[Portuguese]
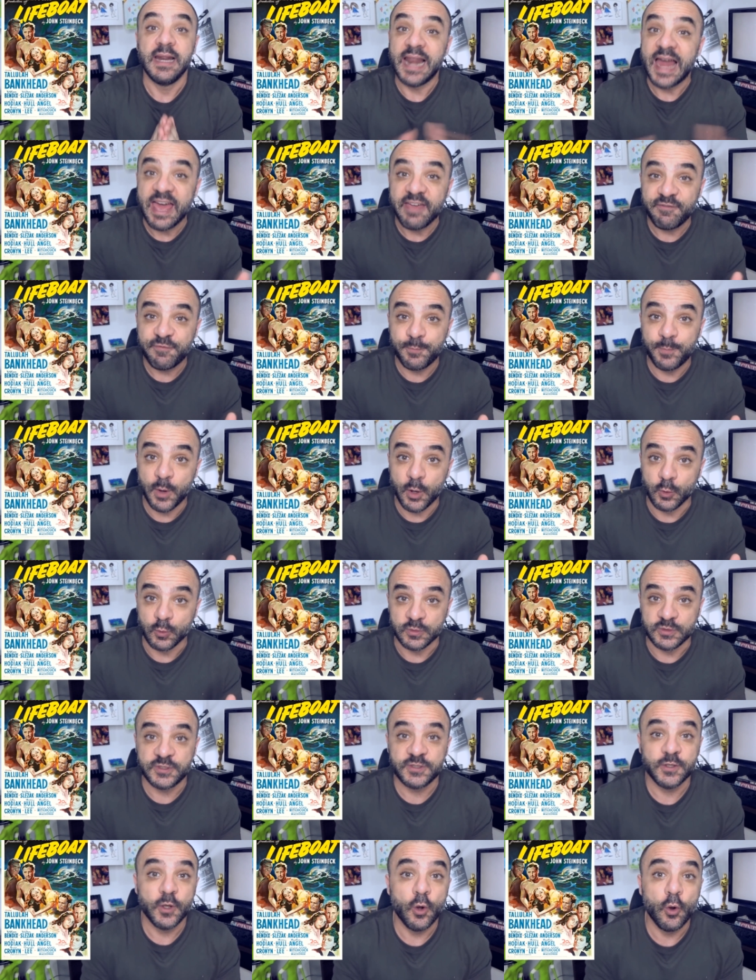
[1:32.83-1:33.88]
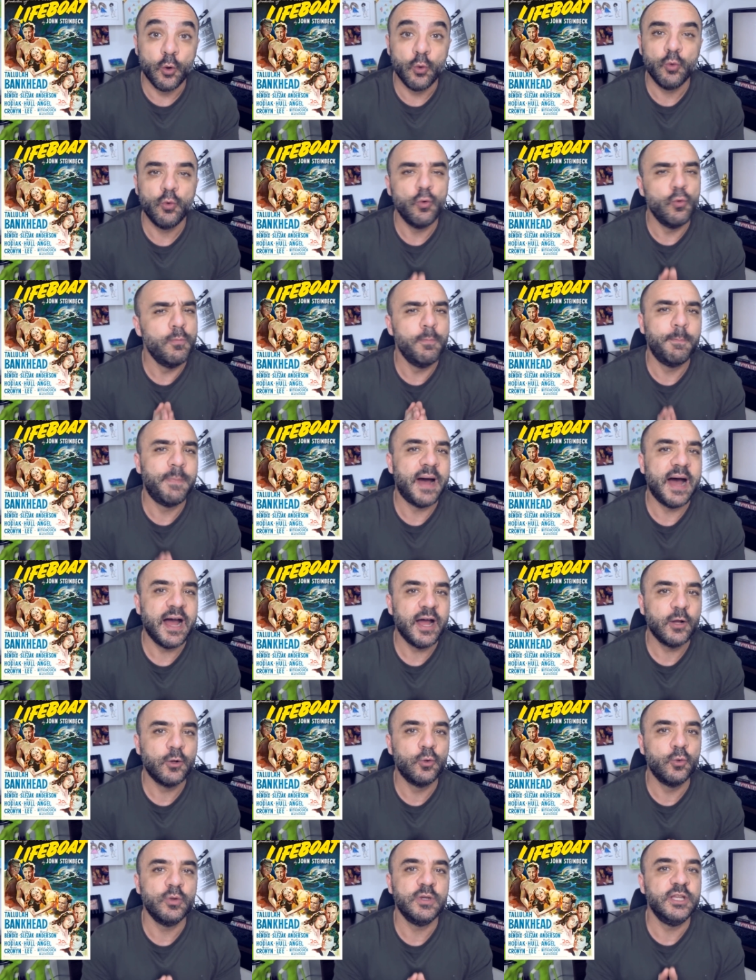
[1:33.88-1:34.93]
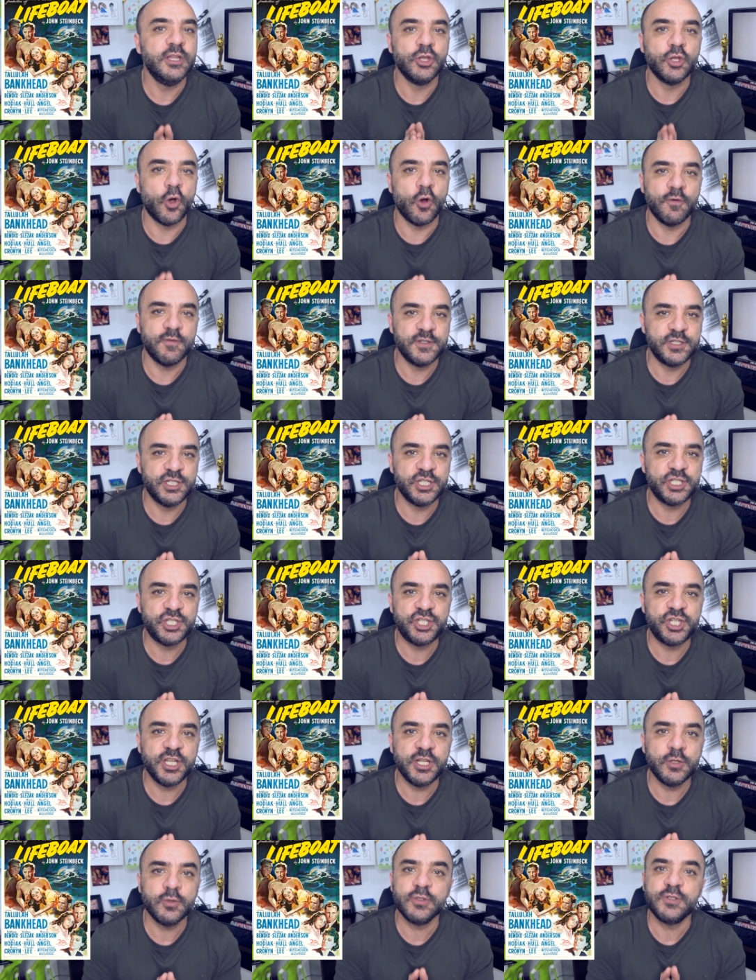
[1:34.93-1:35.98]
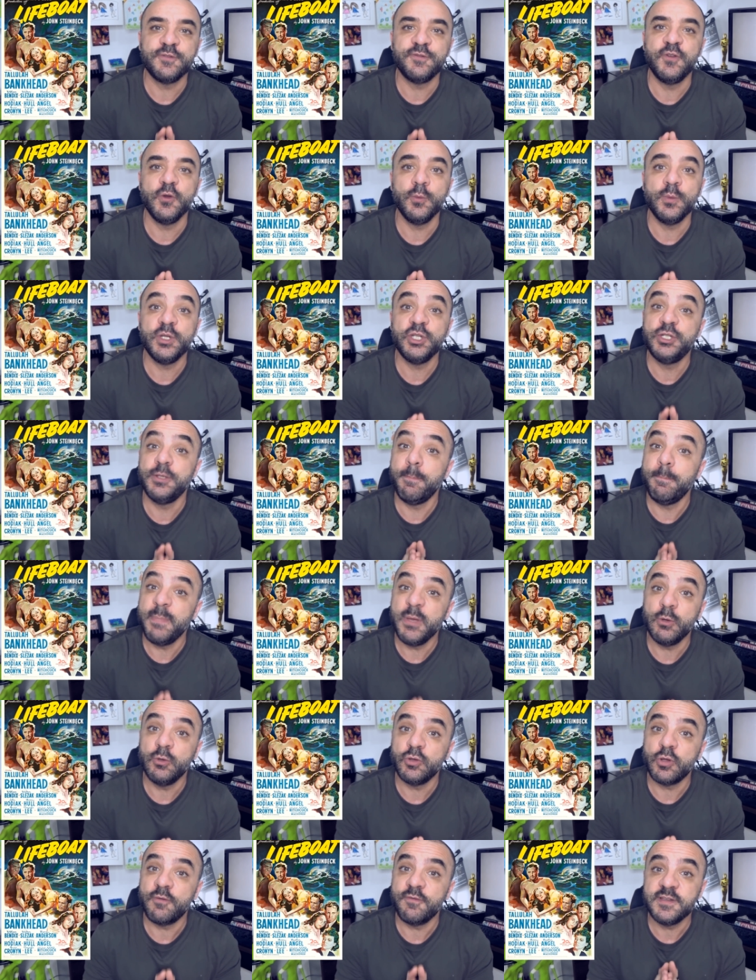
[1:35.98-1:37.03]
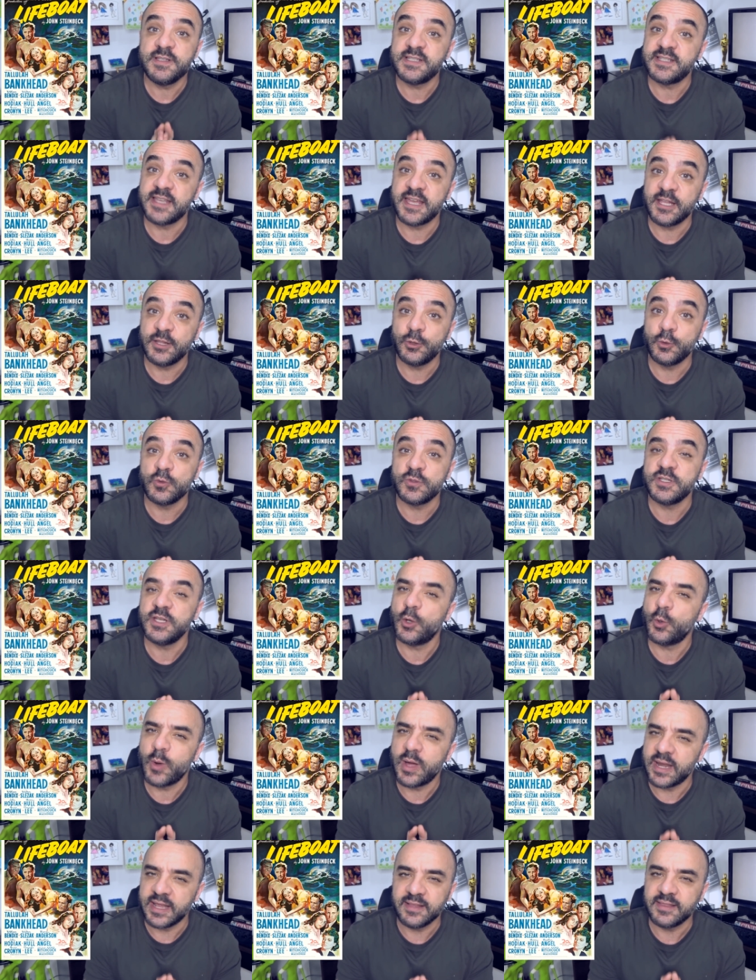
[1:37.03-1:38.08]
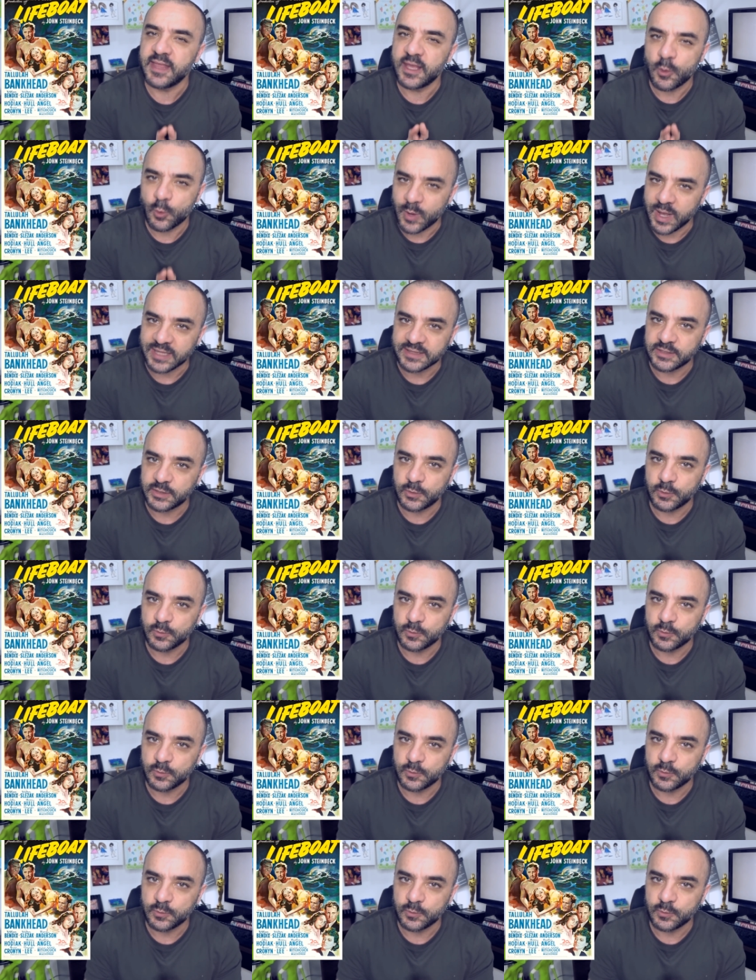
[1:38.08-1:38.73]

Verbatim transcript: Lifeboat, ou Um Barco e Nove Destinos, filme de 1944.